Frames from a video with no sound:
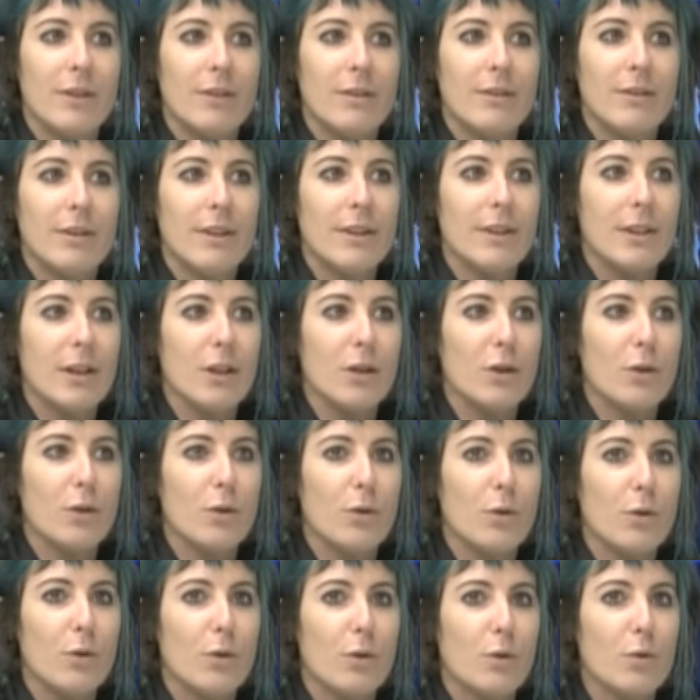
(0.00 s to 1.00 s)
C'est-à-dire
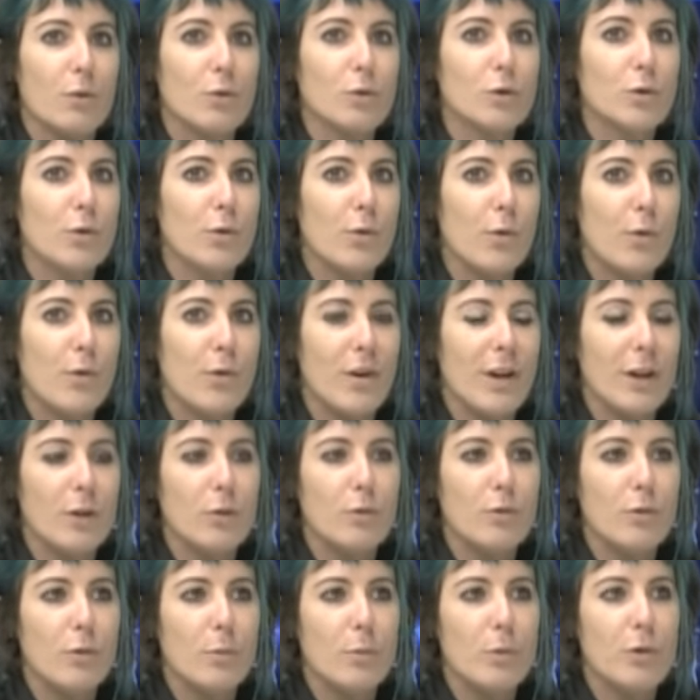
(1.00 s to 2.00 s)
que quand je veux faire un
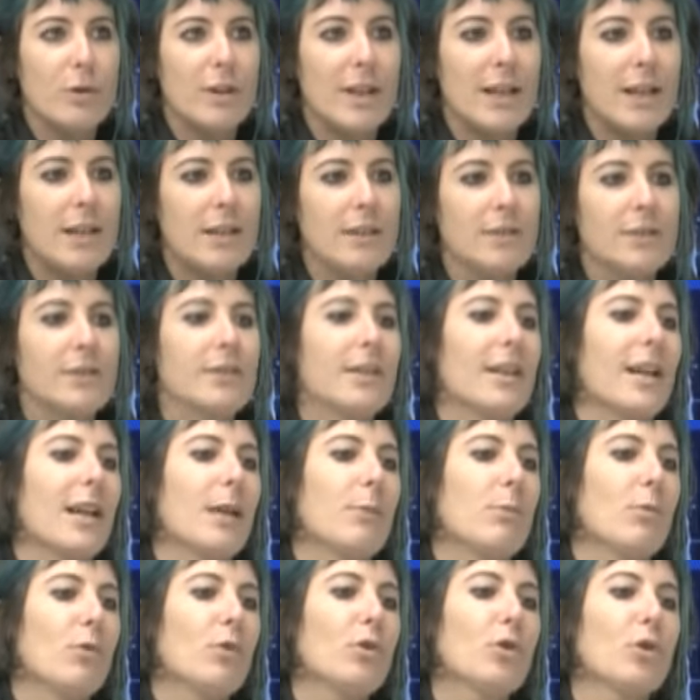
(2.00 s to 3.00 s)
nouveau modèle,
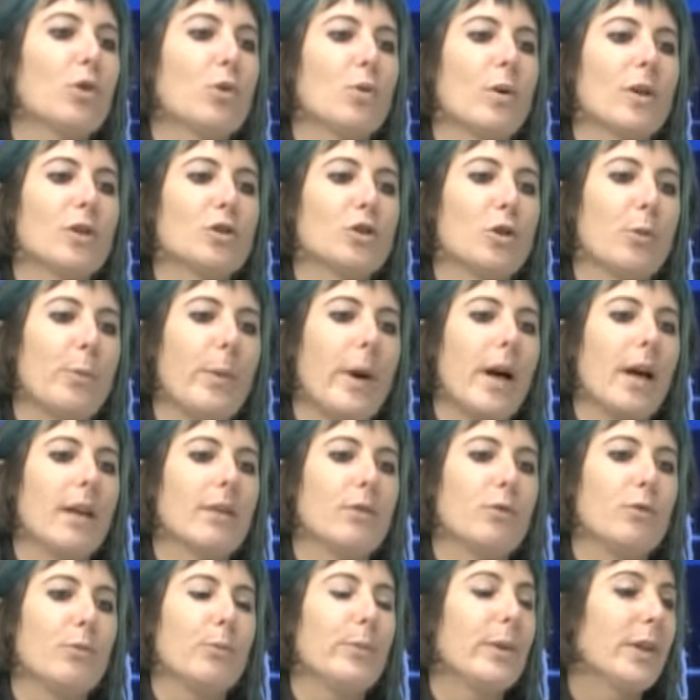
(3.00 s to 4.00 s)
généralement, soit je pars
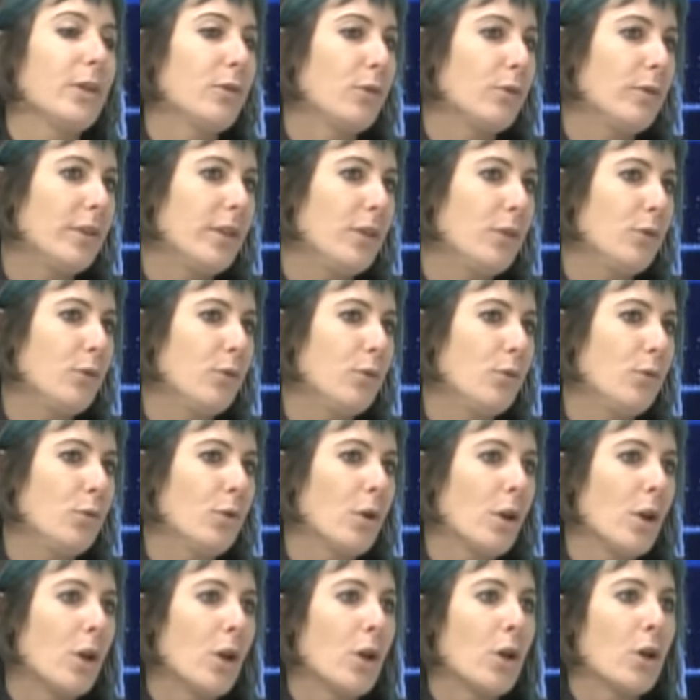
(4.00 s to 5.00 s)
d'une pièce de tissu
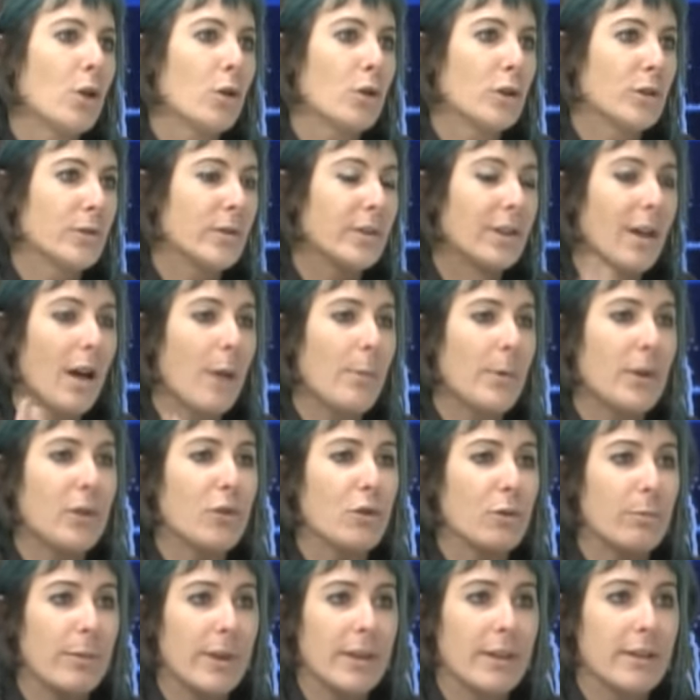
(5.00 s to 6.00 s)
que je vais draper
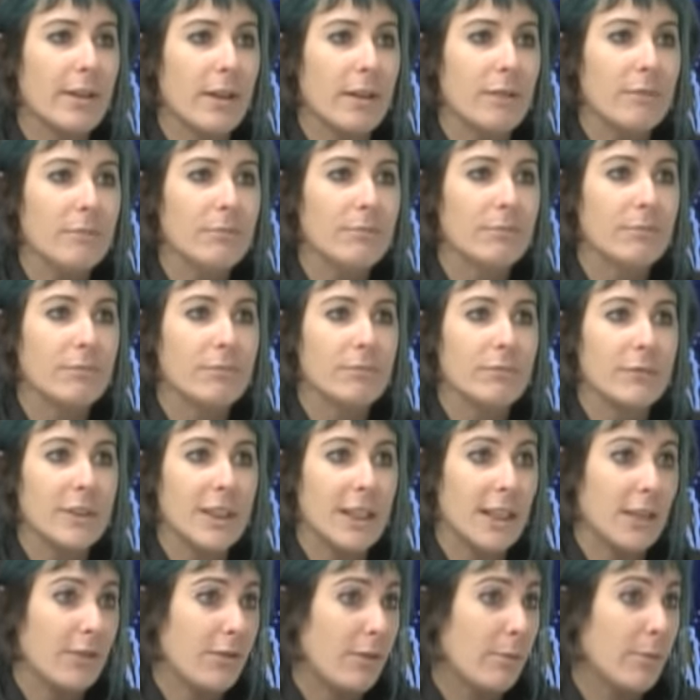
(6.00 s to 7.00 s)
sur le mannequin
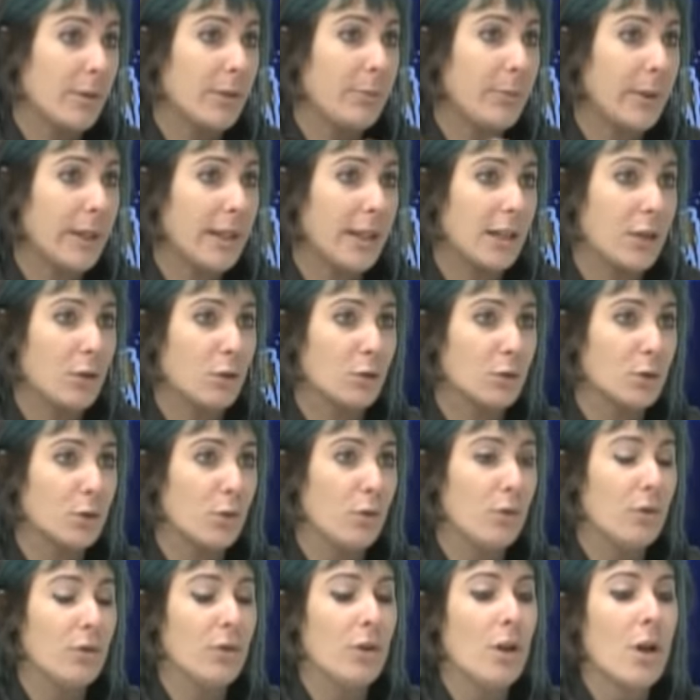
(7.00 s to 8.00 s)
et qui va m'inspirer quelque
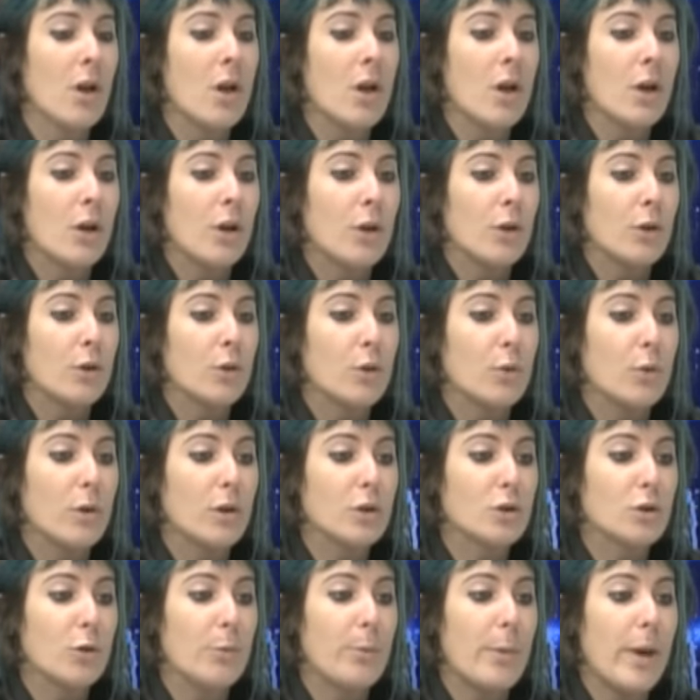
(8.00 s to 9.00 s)
chose, soit
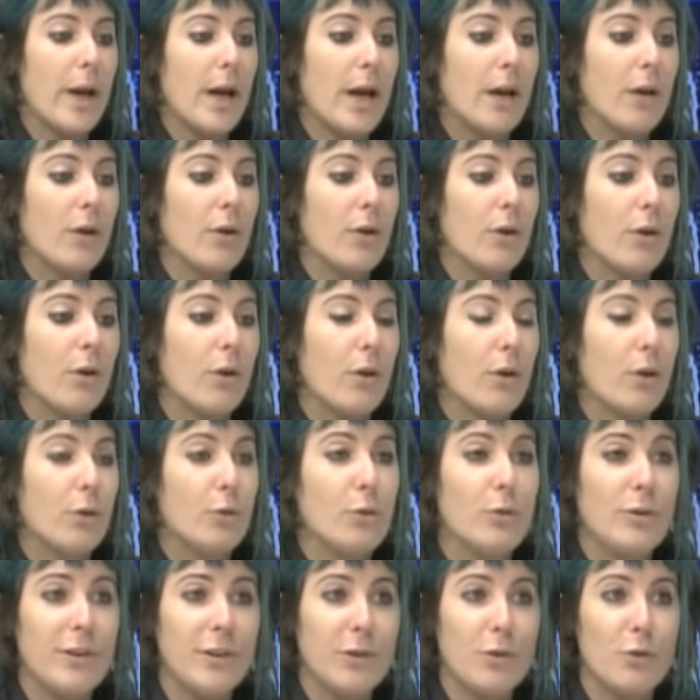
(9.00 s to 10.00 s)
je pars euh,
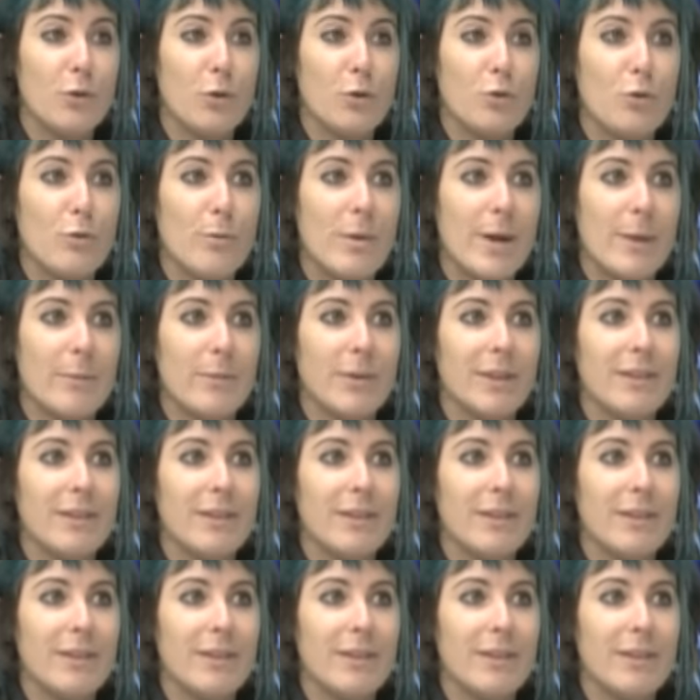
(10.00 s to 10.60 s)
du tissu en lui-même.